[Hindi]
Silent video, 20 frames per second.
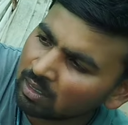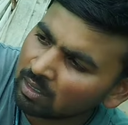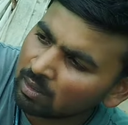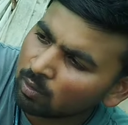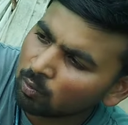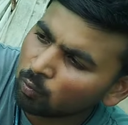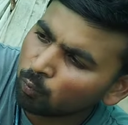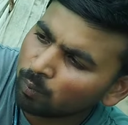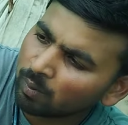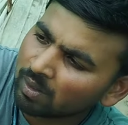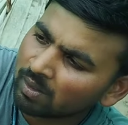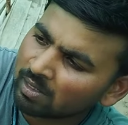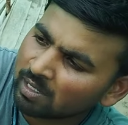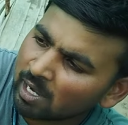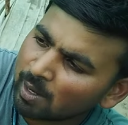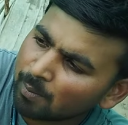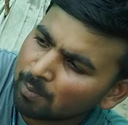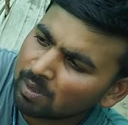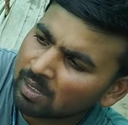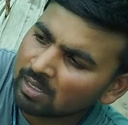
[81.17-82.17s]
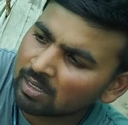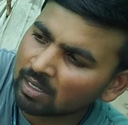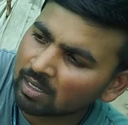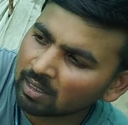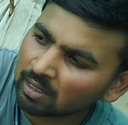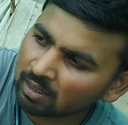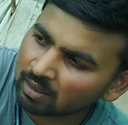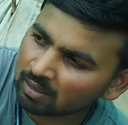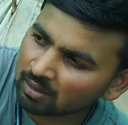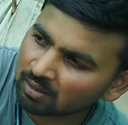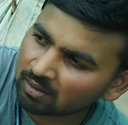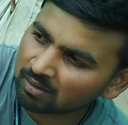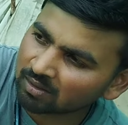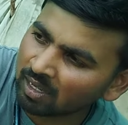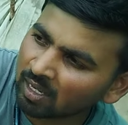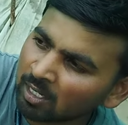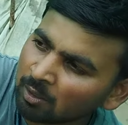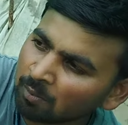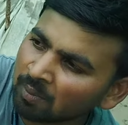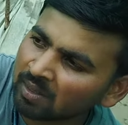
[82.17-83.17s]
कि ऊपर से आप नीचे तक
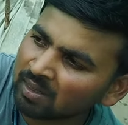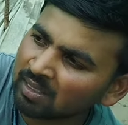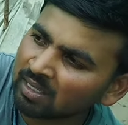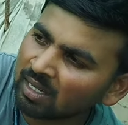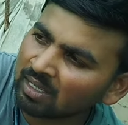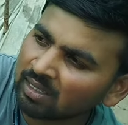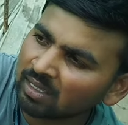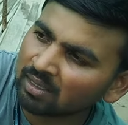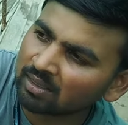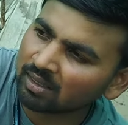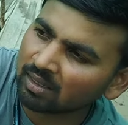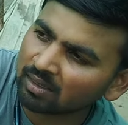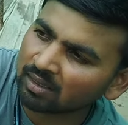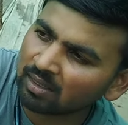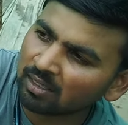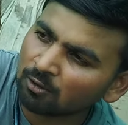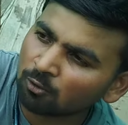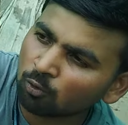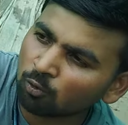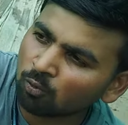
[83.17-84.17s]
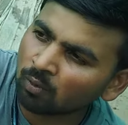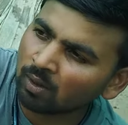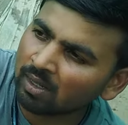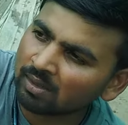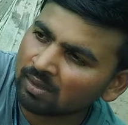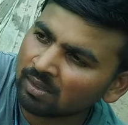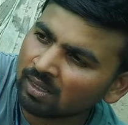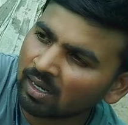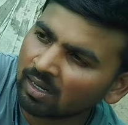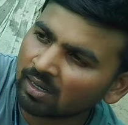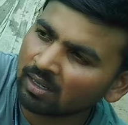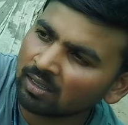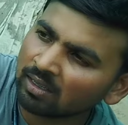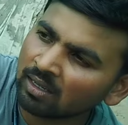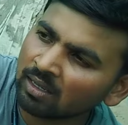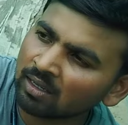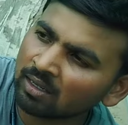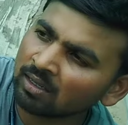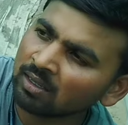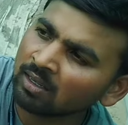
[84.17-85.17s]
सारी पत्तियाँ देख सकते हैं शुरुआत से आखिर
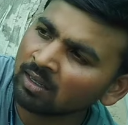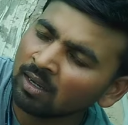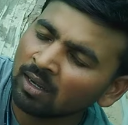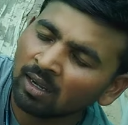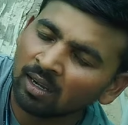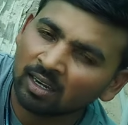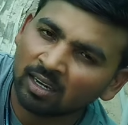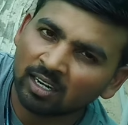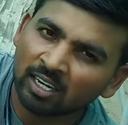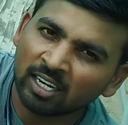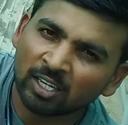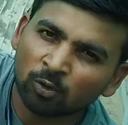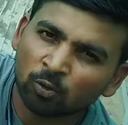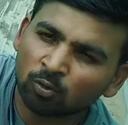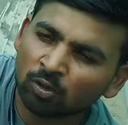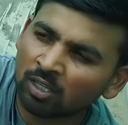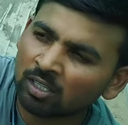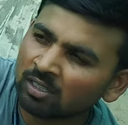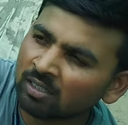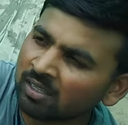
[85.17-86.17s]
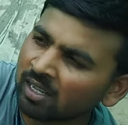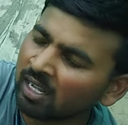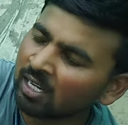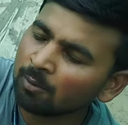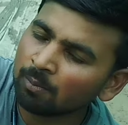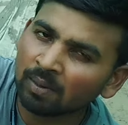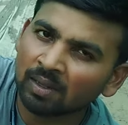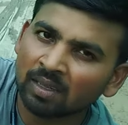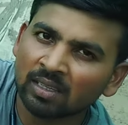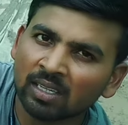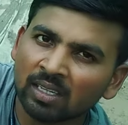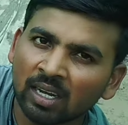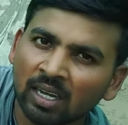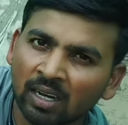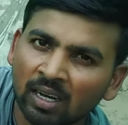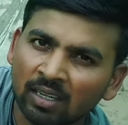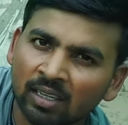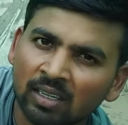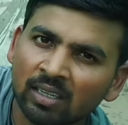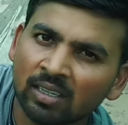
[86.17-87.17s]
तक ए टू जेड सारी पत्तियाँ
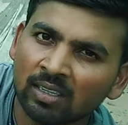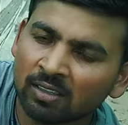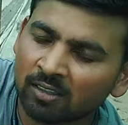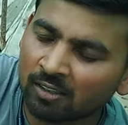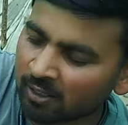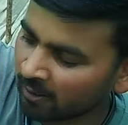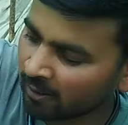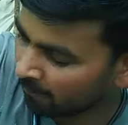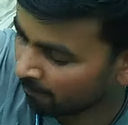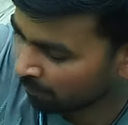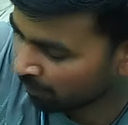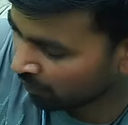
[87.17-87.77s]
हरी हैं इसकी